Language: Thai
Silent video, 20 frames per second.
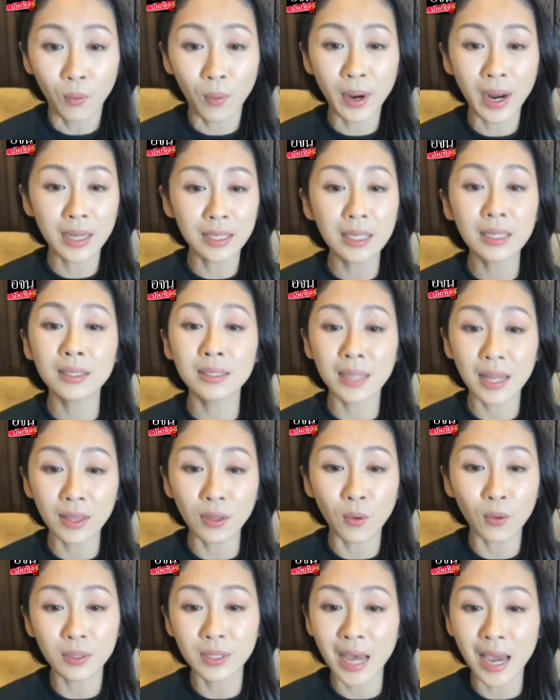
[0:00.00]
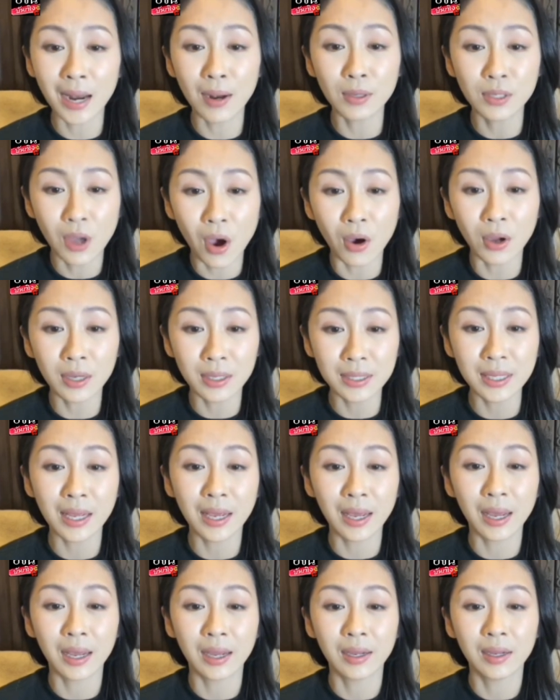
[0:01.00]
วันนั้นฉันตกใจแล้วช็อกจ
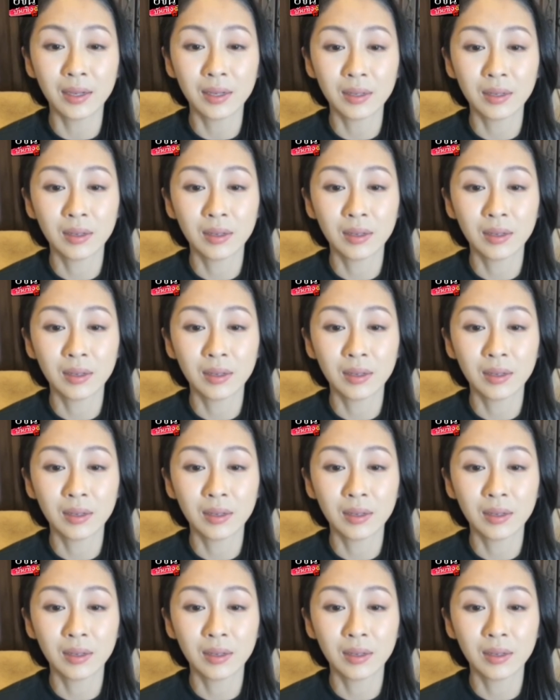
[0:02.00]
ริงๆค่ะ